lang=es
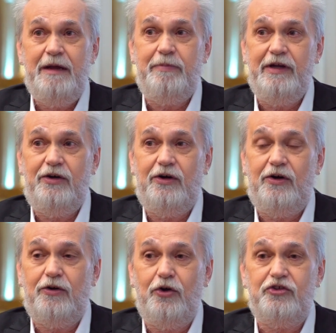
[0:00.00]

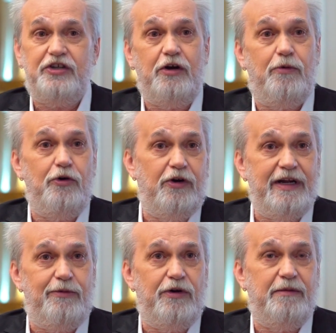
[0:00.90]
Pero no sé cómo
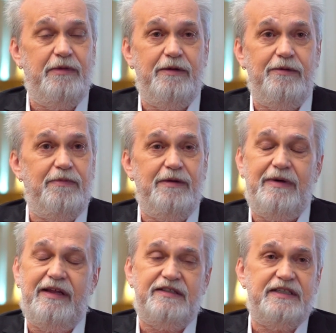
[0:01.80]
logramos que mi,
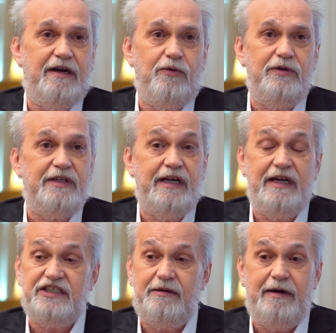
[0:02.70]
madre se da cuenta que
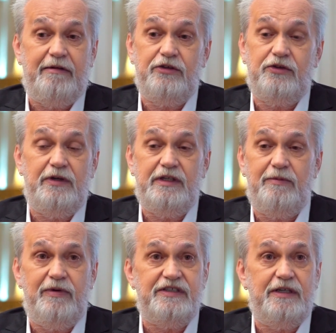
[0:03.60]
la llamaban todo el
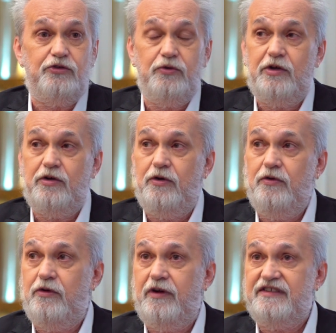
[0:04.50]
tiempo y le decían, su hijo lo
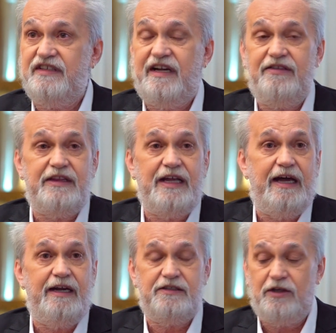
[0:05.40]
único que hace es
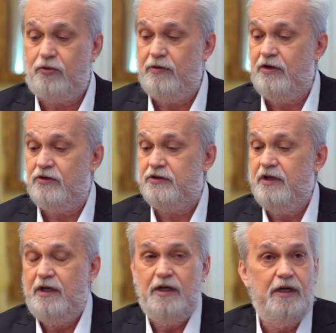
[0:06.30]
cantar, hacer ruidos,
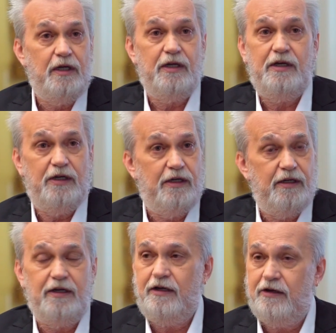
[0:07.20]

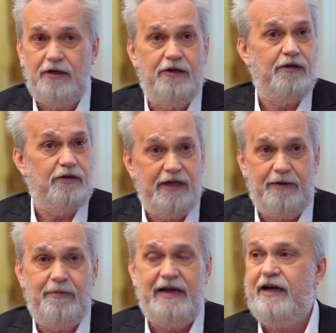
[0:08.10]
¿no? Con
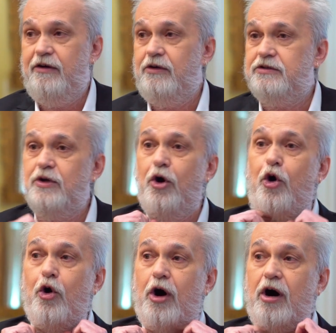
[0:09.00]
las manos,
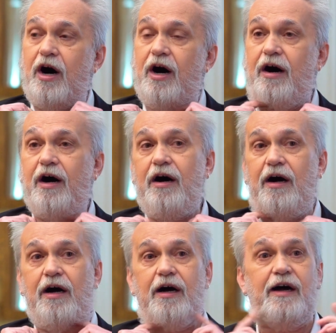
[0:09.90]

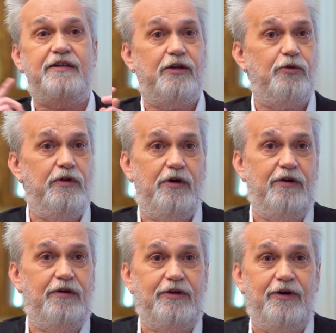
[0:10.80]
hacer ruido
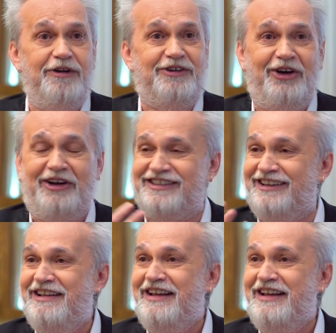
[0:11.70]
con, las manos.